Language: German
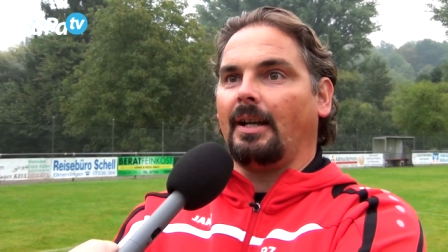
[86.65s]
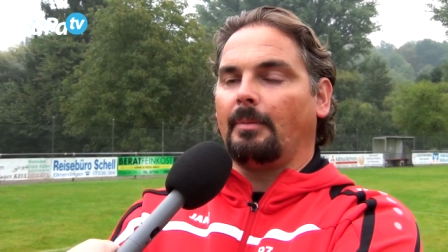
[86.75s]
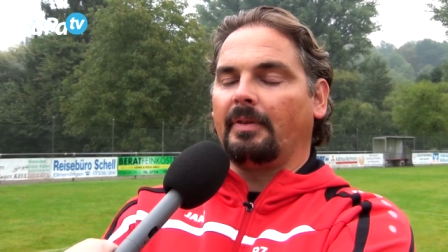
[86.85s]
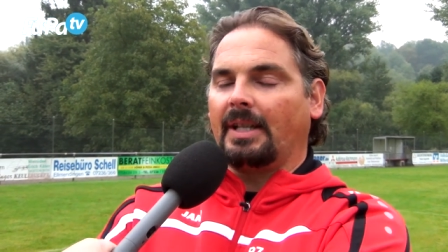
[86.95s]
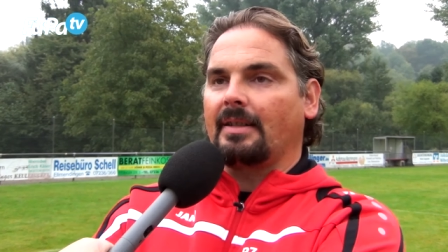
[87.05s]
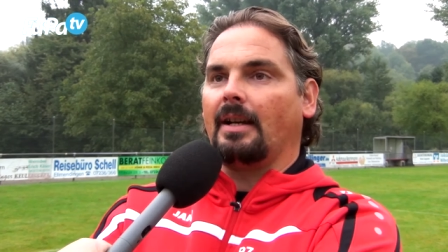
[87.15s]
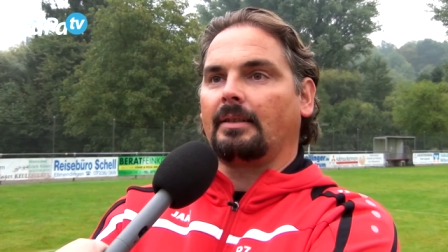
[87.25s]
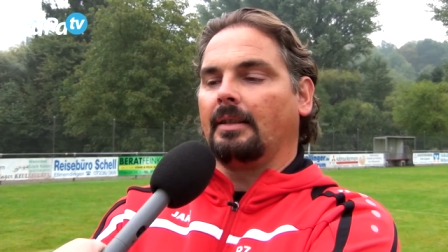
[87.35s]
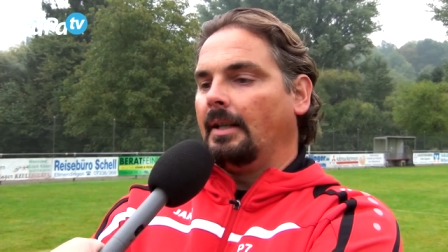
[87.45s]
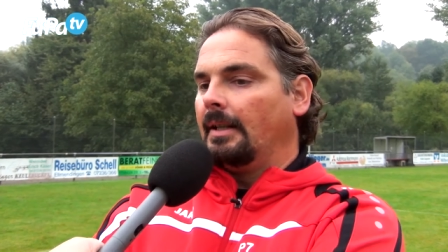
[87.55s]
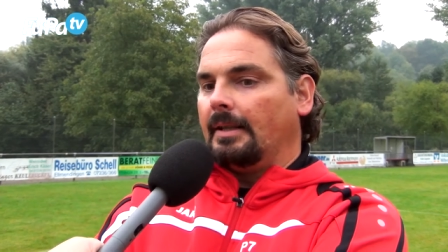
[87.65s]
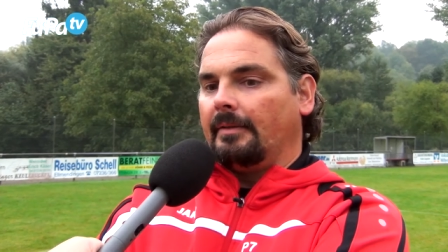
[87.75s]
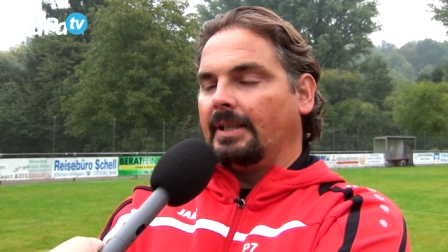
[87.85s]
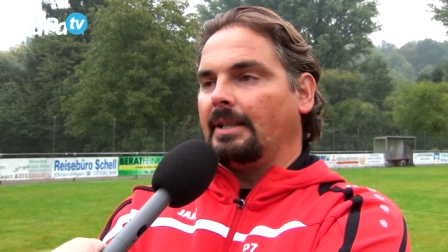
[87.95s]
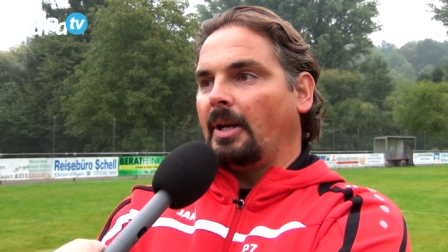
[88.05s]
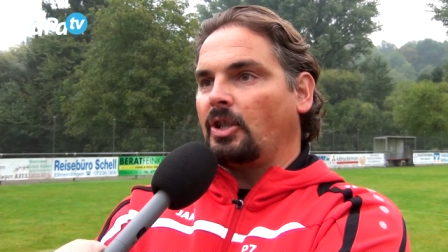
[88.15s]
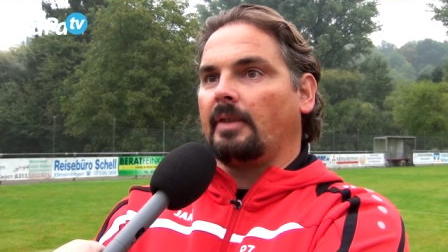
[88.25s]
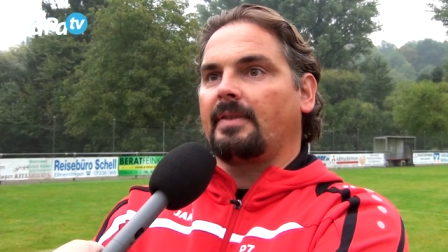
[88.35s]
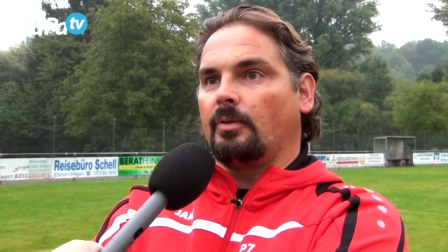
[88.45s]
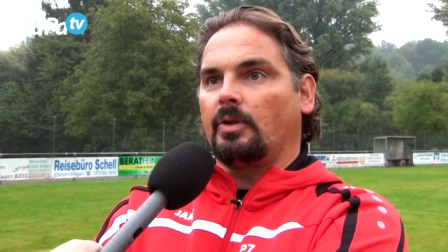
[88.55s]
Aber wie gesagt, wenn die
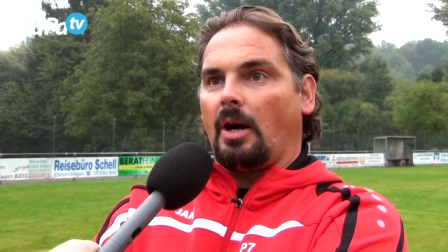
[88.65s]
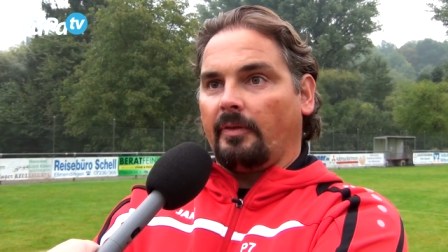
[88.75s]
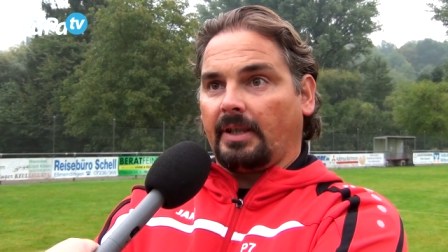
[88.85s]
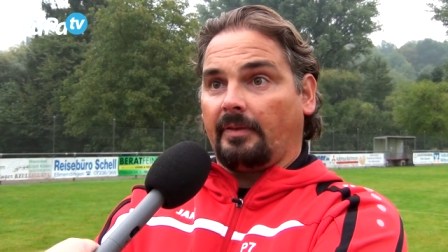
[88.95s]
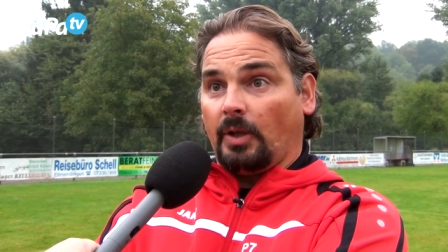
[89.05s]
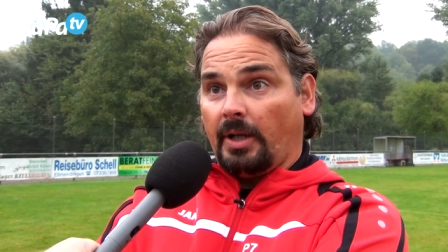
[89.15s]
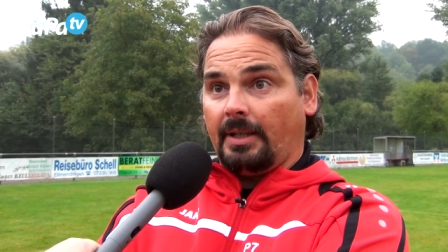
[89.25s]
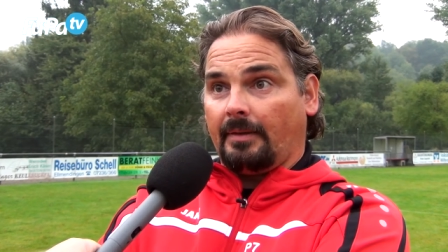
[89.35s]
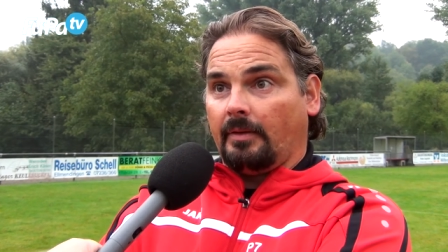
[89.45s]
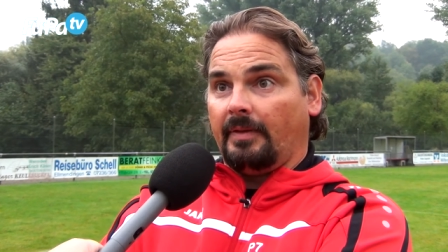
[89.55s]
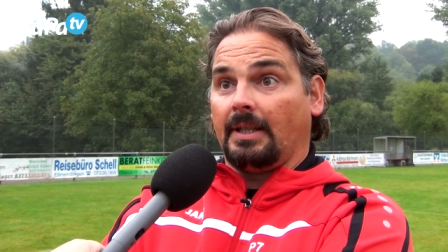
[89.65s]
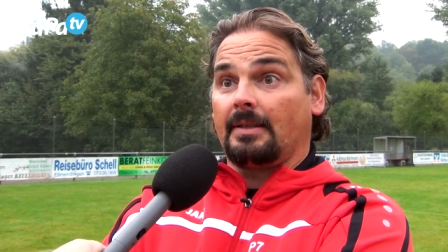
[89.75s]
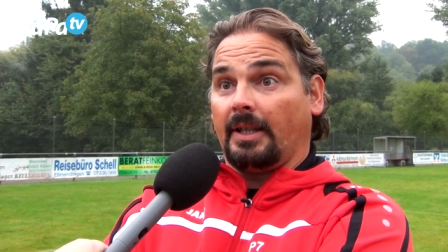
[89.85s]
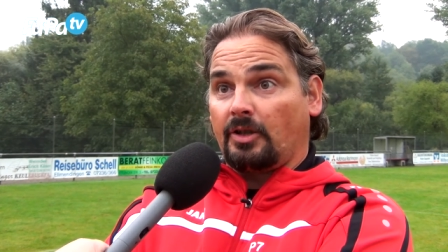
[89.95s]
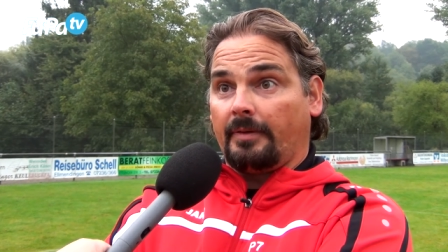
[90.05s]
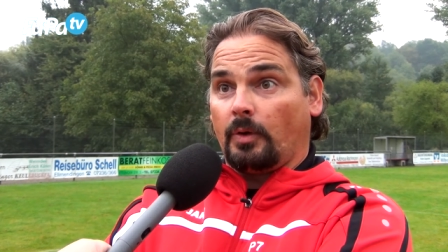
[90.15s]
Mannschaft so auftritt wie heute und wie das letzte